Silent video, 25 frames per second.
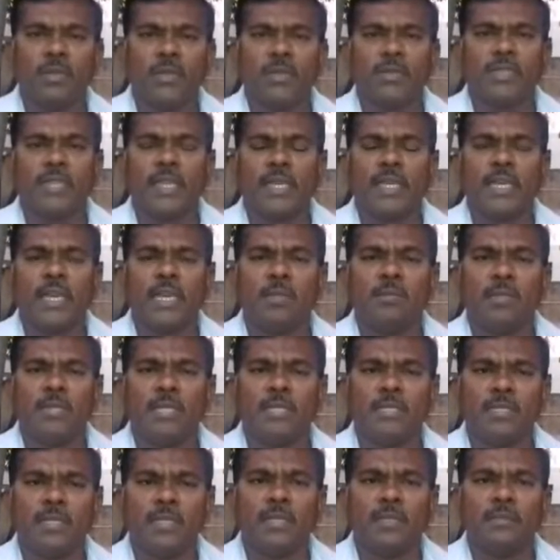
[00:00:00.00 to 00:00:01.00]
వ్యవసాయ
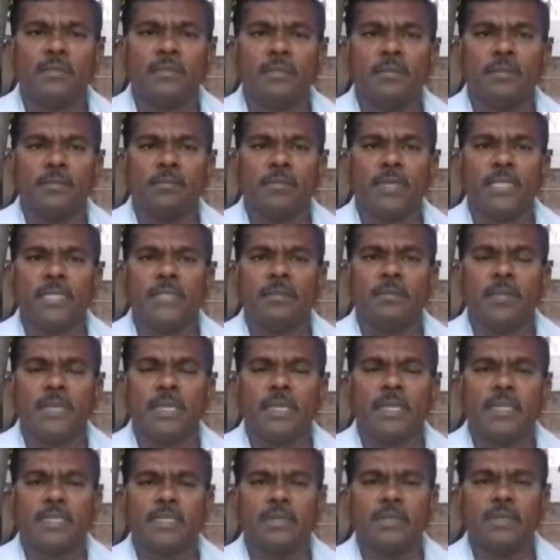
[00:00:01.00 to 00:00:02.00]
కార్మిక సంఘం పశ్చిమ
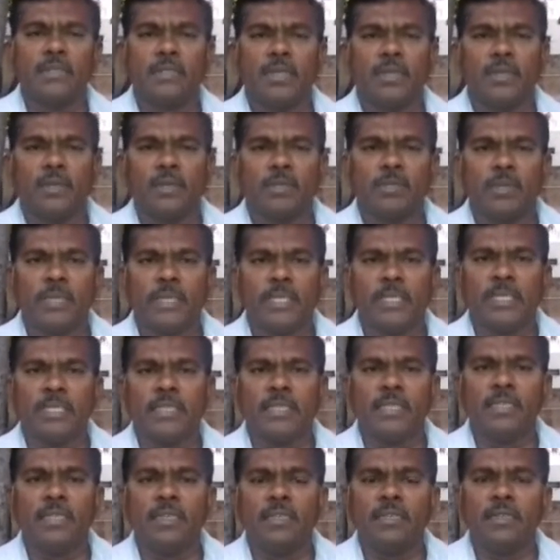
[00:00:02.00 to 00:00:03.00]
ప్రకాశం జిల్లా
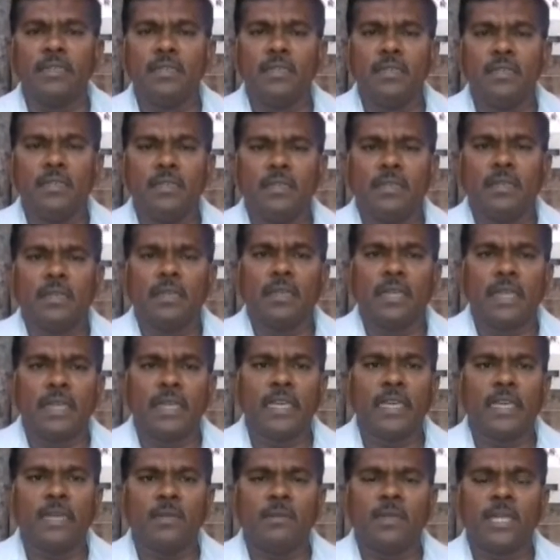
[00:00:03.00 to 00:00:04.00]
ఉపాధ్యక్షుని
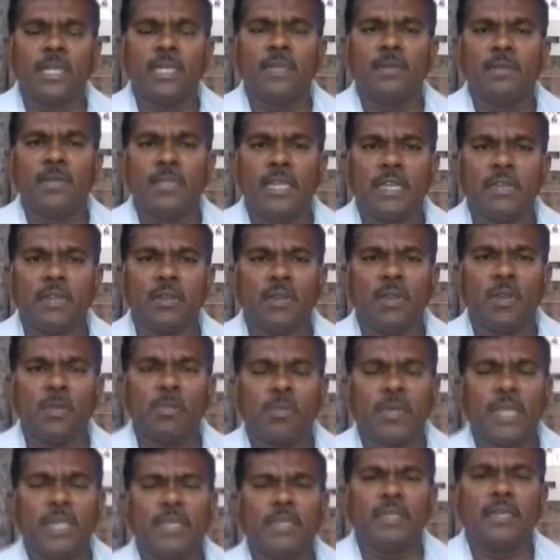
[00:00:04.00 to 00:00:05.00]
కనిగిరి మండలం
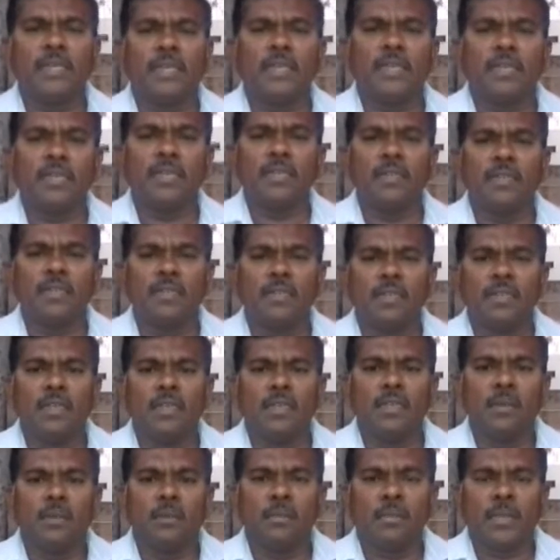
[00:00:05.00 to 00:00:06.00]
ఎన్నగొల్పల్లి దగ్గర
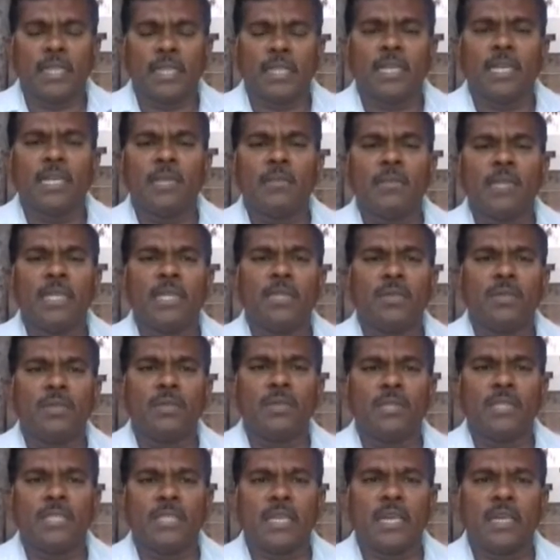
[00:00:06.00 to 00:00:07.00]

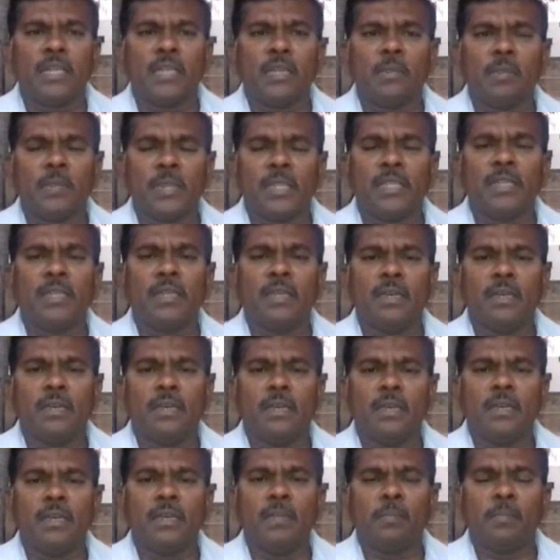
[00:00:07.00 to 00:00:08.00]
ప్రధానమైనటువంటి సాగర్ పెద్ద
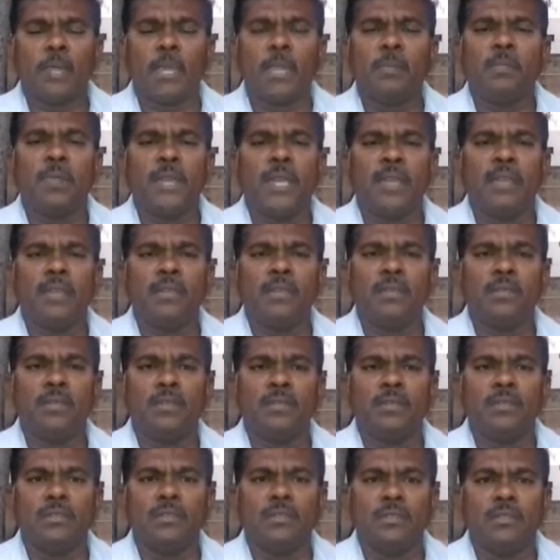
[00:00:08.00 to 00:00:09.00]
పైప్ లైన్కు
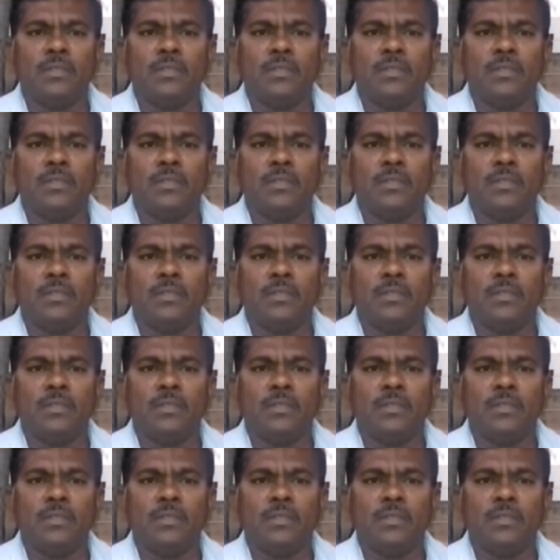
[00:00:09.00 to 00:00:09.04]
